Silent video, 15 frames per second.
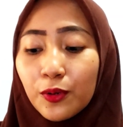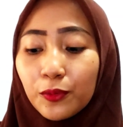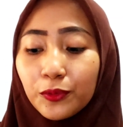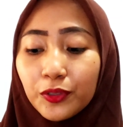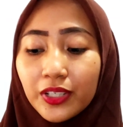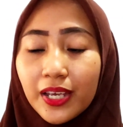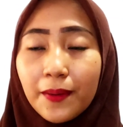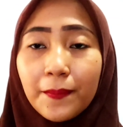
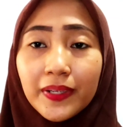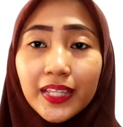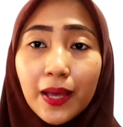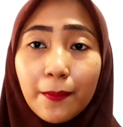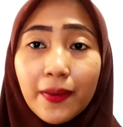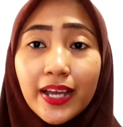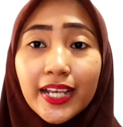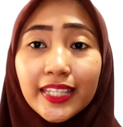Untuk yang
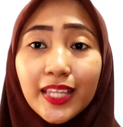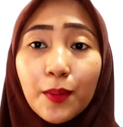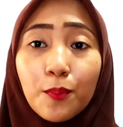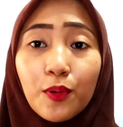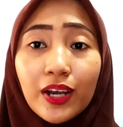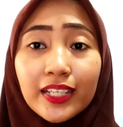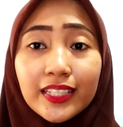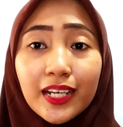pertama, kita
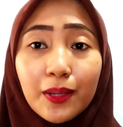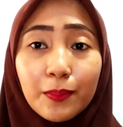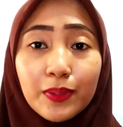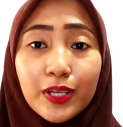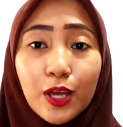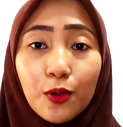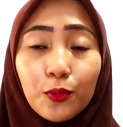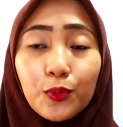mulai terlebih
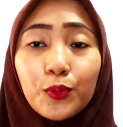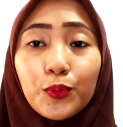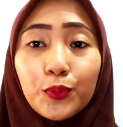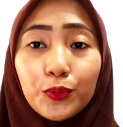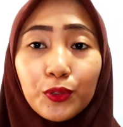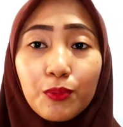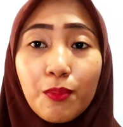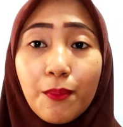dahulu
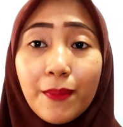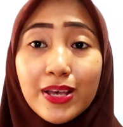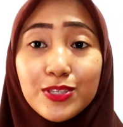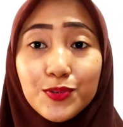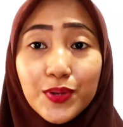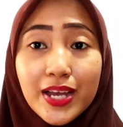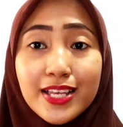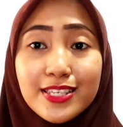untuk
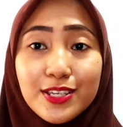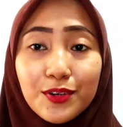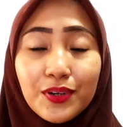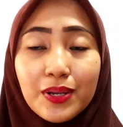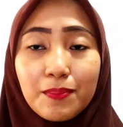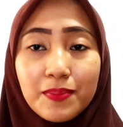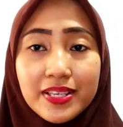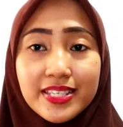memasukkan jeruk
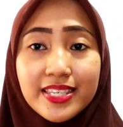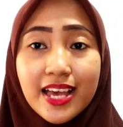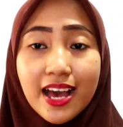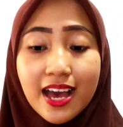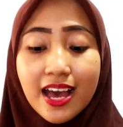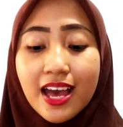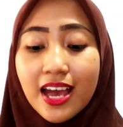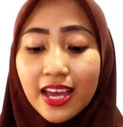
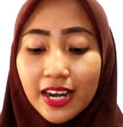nipisnya.